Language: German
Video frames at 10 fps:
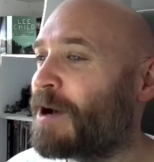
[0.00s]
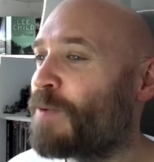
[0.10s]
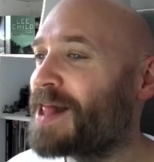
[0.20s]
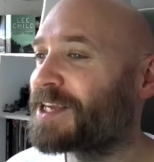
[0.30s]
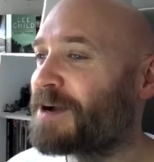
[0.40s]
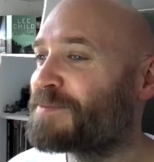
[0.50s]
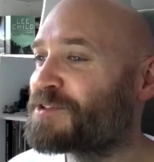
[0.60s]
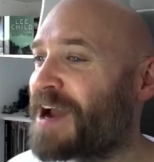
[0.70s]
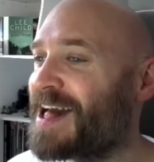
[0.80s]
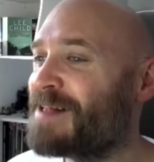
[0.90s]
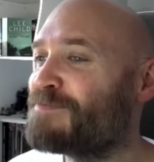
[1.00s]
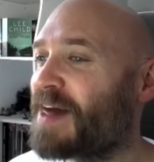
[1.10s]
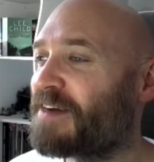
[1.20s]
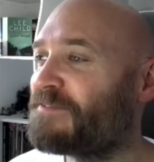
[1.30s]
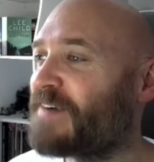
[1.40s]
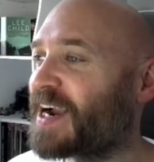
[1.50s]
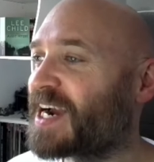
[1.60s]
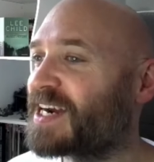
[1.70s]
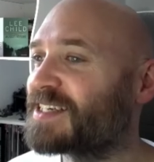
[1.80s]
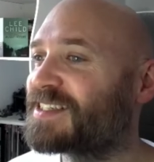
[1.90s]
Welcome to hell,
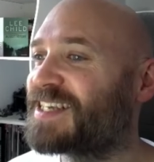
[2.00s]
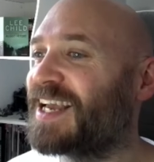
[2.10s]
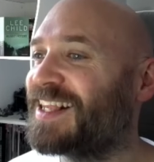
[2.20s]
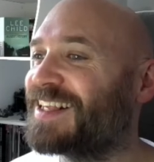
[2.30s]
motherfuckers!